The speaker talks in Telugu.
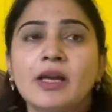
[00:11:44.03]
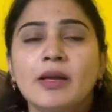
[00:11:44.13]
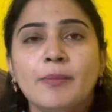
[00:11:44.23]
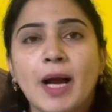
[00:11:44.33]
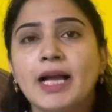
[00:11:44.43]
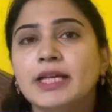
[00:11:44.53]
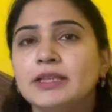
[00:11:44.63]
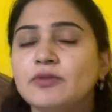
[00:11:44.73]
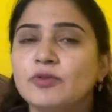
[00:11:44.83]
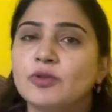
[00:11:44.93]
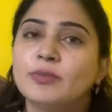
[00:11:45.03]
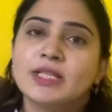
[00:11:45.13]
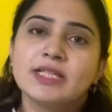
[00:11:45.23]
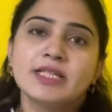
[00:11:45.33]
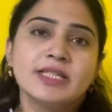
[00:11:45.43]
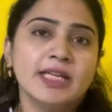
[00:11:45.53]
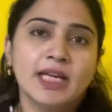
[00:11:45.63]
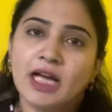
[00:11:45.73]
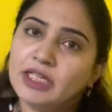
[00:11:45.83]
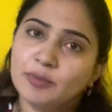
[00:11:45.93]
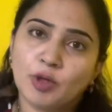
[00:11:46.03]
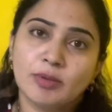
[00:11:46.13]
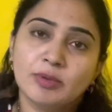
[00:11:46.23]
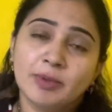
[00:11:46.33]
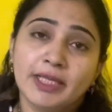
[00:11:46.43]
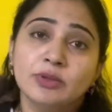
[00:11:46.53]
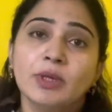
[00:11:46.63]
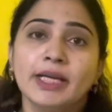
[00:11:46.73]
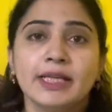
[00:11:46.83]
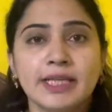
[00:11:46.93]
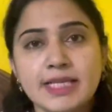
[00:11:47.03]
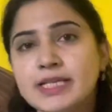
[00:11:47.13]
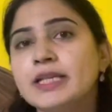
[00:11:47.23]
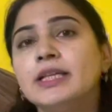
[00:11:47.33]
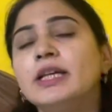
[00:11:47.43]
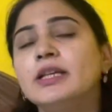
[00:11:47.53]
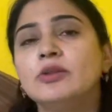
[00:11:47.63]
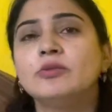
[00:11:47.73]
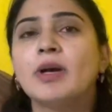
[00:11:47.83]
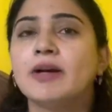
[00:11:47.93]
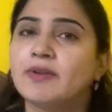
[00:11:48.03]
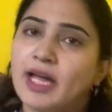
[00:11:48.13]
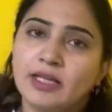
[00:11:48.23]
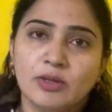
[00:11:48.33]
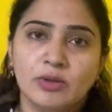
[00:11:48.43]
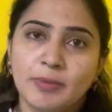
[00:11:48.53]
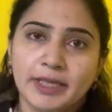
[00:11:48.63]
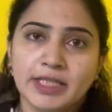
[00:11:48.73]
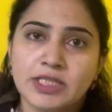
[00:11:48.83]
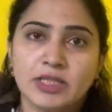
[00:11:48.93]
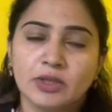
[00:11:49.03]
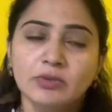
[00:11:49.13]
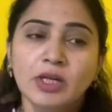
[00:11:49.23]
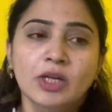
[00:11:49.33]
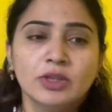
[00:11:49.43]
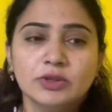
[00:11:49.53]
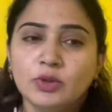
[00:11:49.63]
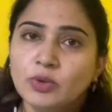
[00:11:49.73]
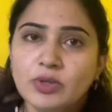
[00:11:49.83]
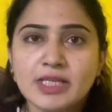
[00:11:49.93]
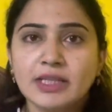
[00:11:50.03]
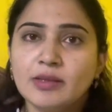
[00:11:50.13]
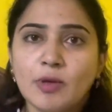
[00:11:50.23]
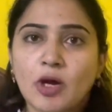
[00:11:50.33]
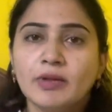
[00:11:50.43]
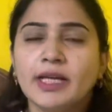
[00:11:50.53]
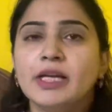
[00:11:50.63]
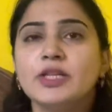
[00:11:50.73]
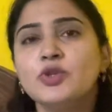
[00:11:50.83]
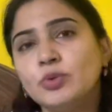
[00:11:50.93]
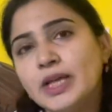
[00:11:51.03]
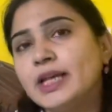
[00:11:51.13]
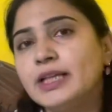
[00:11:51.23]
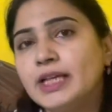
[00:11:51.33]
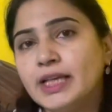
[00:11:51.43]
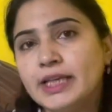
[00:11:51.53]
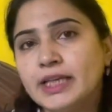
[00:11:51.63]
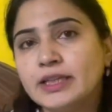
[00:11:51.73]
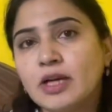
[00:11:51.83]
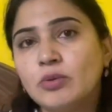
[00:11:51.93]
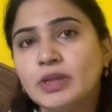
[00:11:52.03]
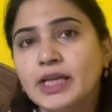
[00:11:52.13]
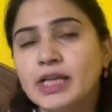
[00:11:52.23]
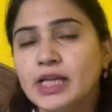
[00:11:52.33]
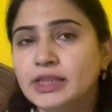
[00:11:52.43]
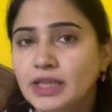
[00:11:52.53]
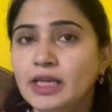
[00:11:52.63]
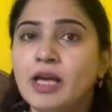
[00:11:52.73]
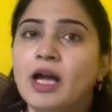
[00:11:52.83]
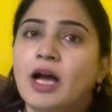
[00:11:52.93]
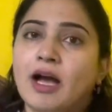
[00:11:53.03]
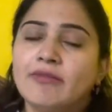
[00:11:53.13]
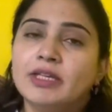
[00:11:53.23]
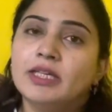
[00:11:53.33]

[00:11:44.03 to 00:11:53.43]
మాకైతే ఫోర్ మంత్స్ నుంచి ఎలాంటి ప్రాబ్లం లేదు అండ్ రీసెంట్గా నేను మా ఫ్లాట్లో కూడా పెట్టించాను సో డోర్స్ అయితే బాగున్నాయండి చూడడానికి డెలికేట్గా ఉంటాయి కానీ అవి